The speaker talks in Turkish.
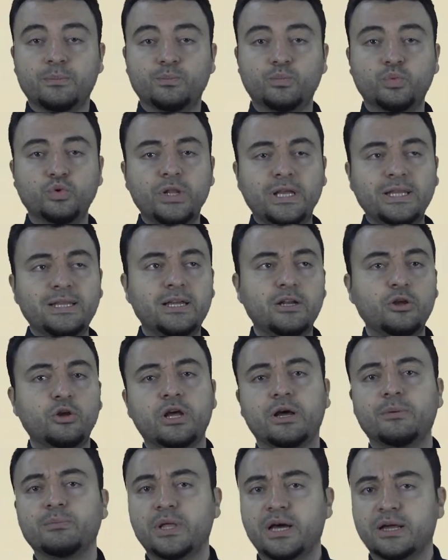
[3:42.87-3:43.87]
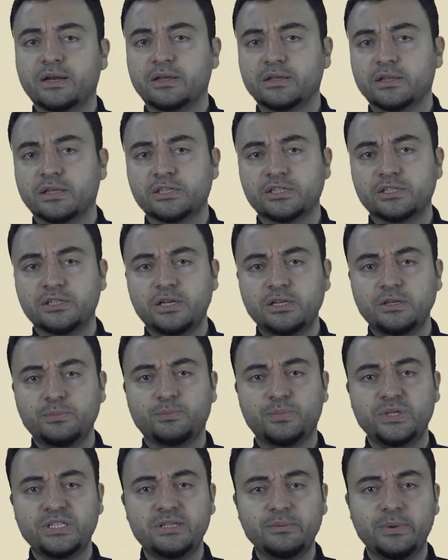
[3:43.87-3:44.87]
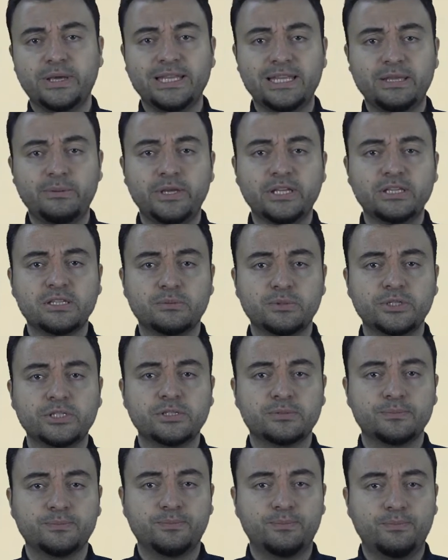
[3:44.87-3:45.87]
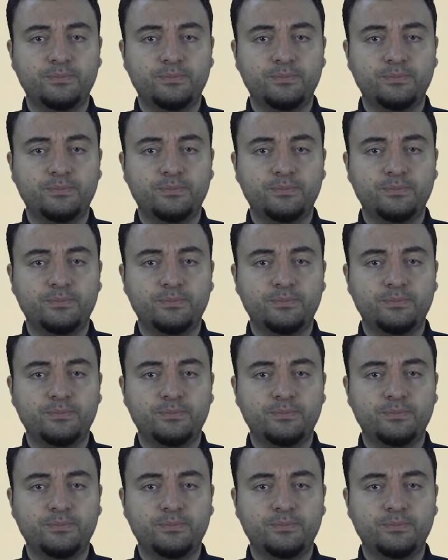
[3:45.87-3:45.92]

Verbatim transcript: Bu neden önemli arkadaşlar? Bizim edebiyatımız